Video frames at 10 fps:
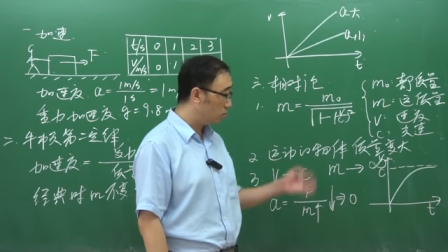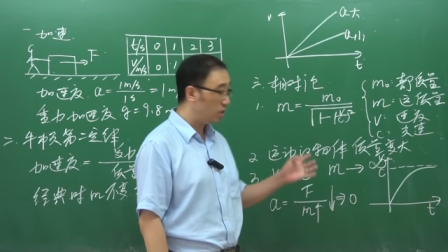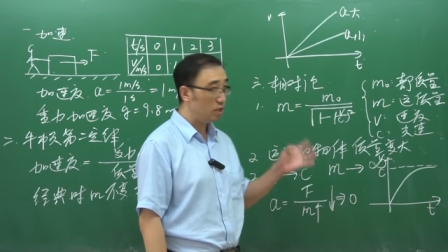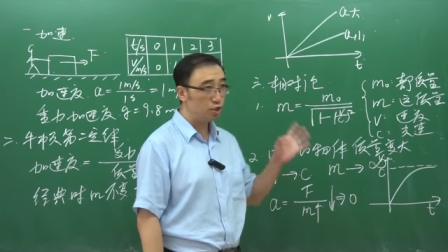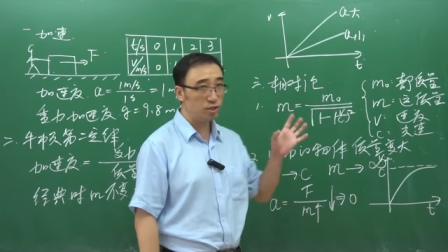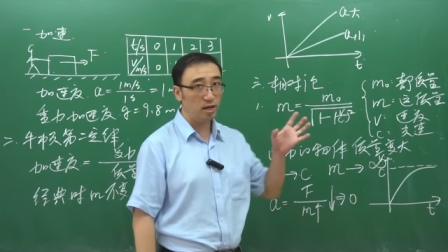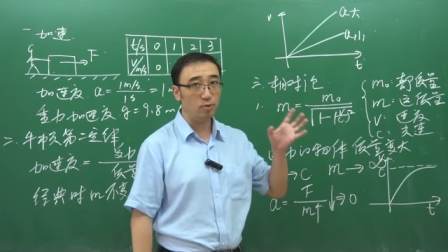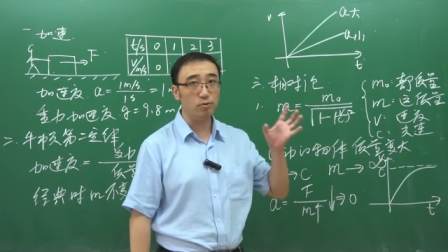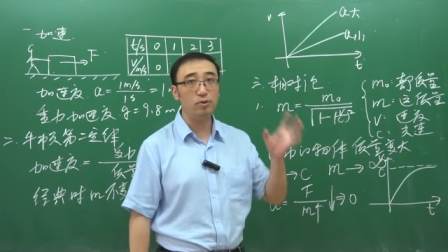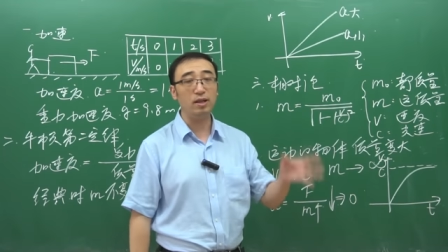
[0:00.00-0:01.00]
物体的质
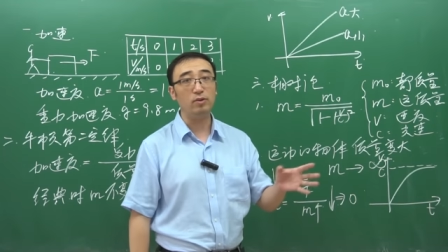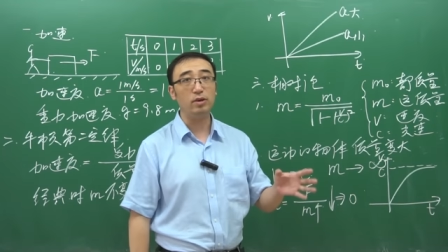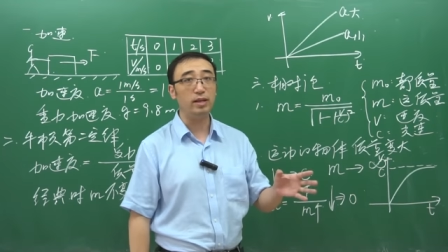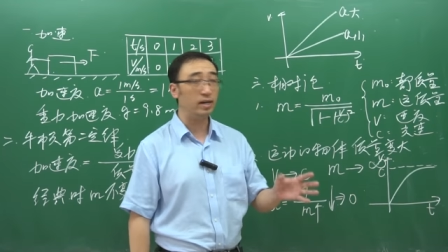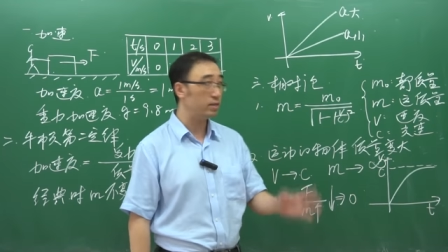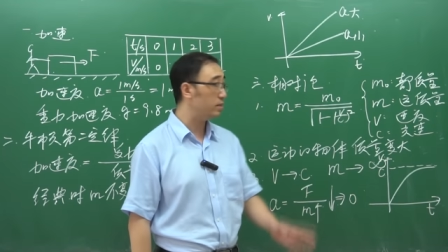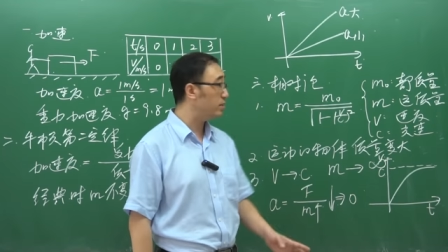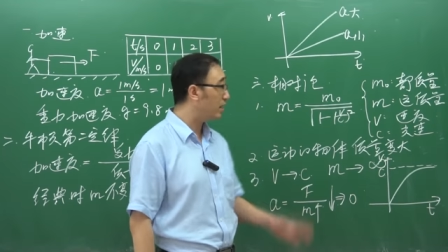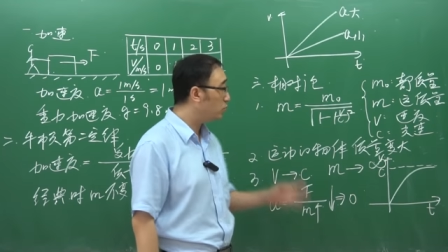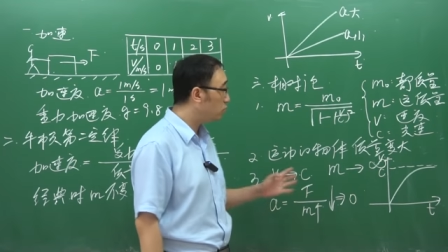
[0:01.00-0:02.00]
量会越来越大，它的
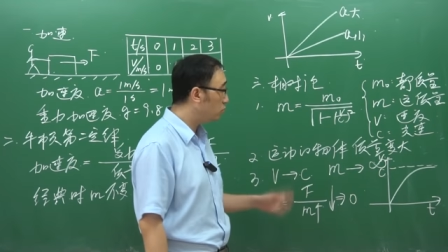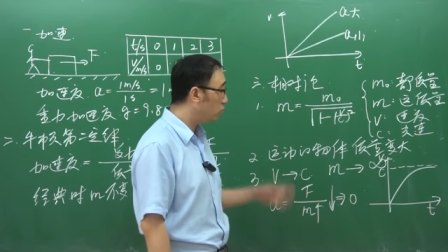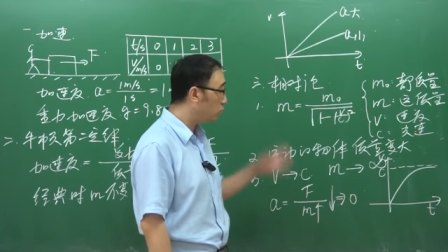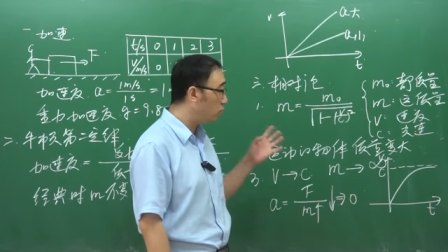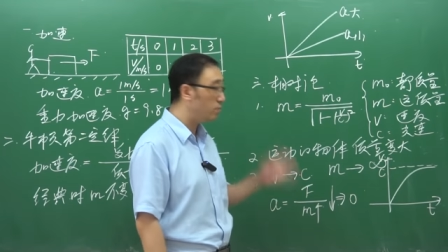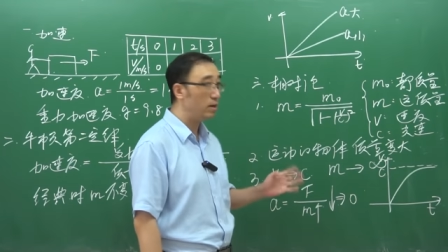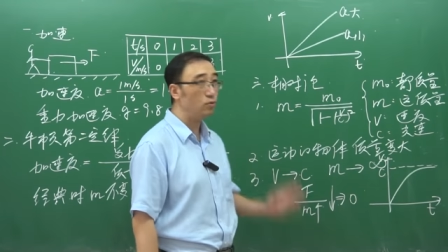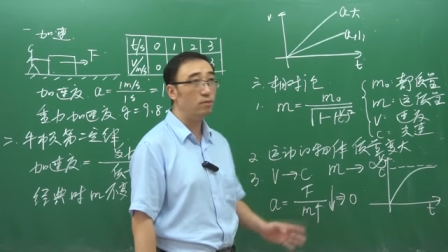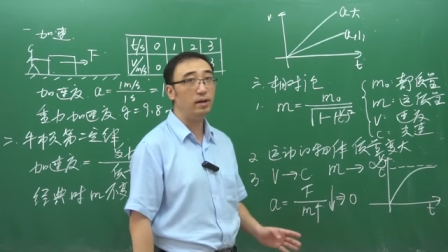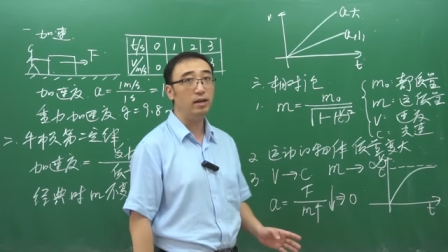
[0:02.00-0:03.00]
加速度就会越
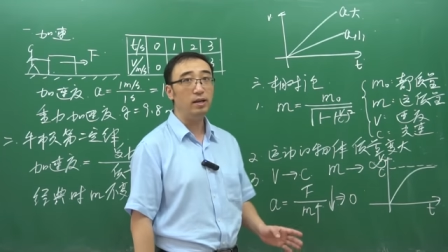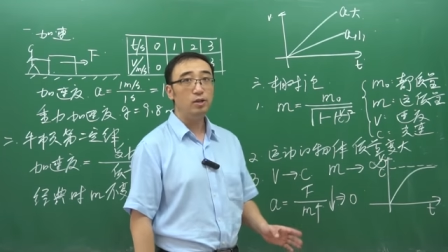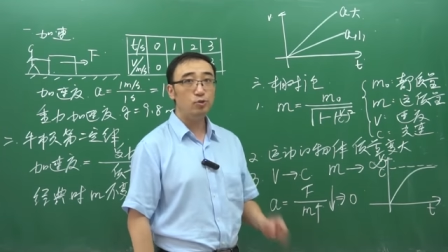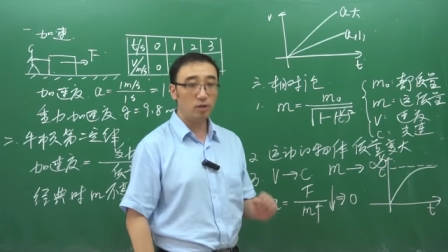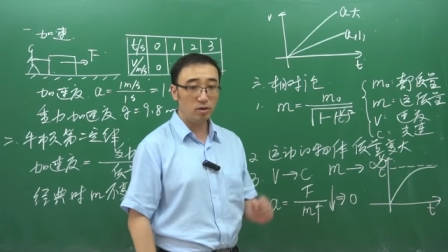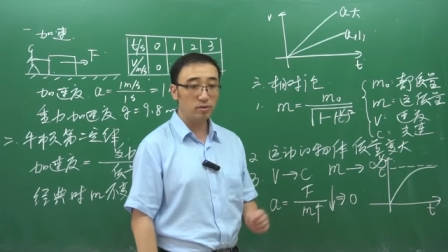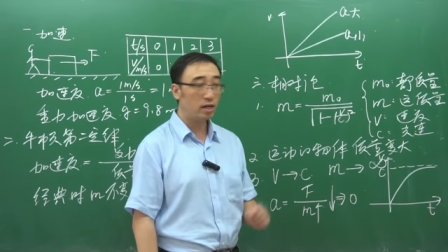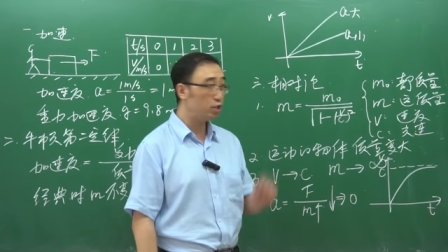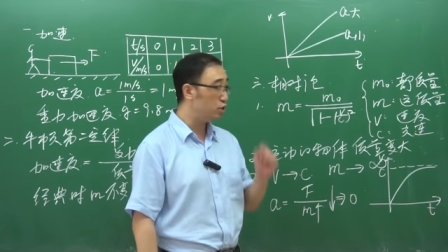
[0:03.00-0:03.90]
变越慢，最后它